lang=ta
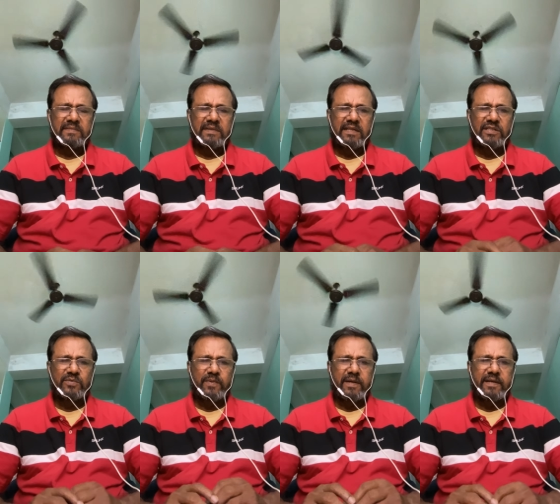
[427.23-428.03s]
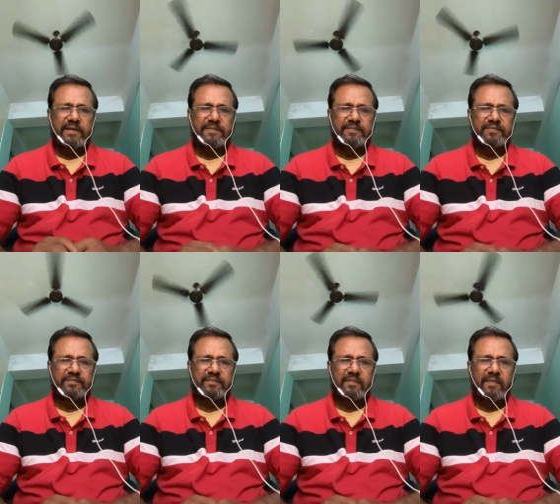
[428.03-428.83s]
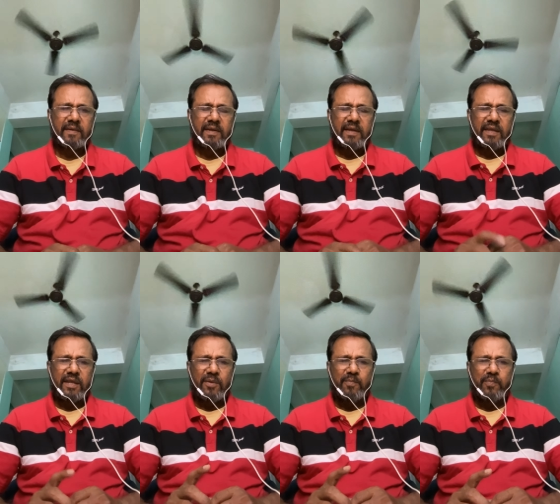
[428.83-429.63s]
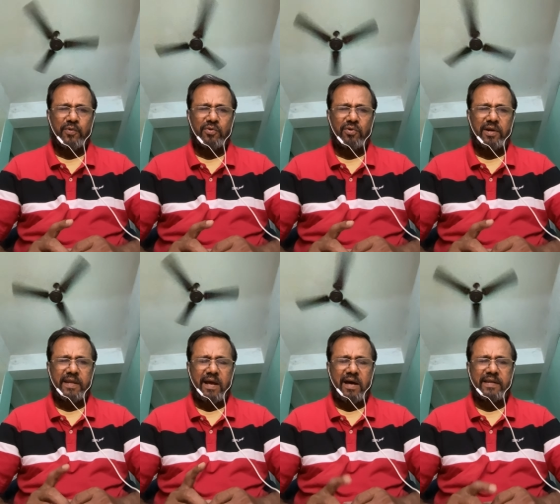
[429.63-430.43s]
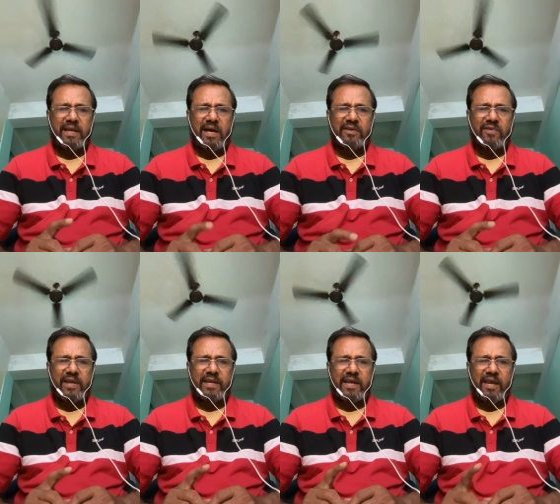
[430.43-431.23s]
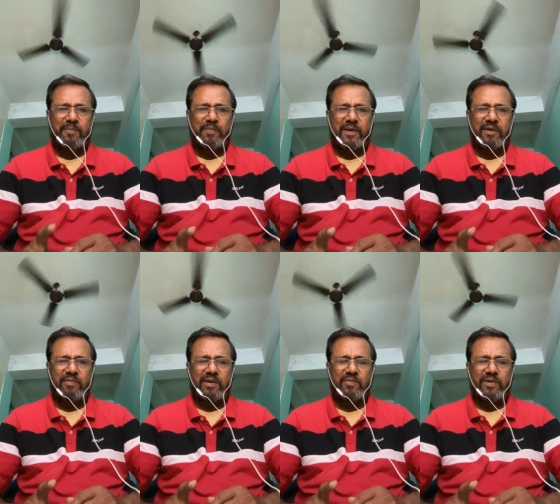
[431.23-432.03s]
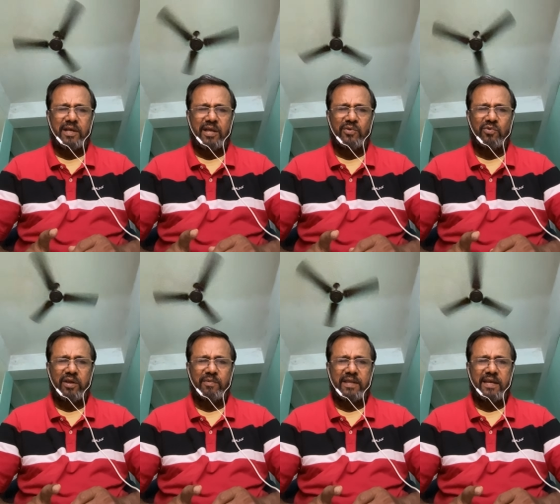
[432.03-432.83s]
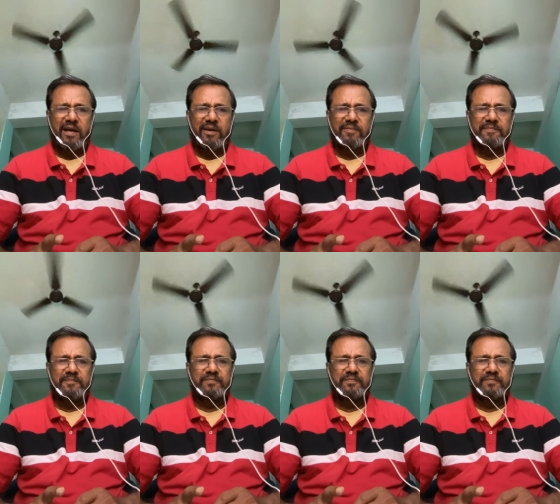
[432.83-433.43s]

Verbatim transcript: நினச்சி பாருங்கள் எப்பொருள் யார் யார் வாய் கேட்பினும் என்பது அறிவுடைமை அதிகாரம்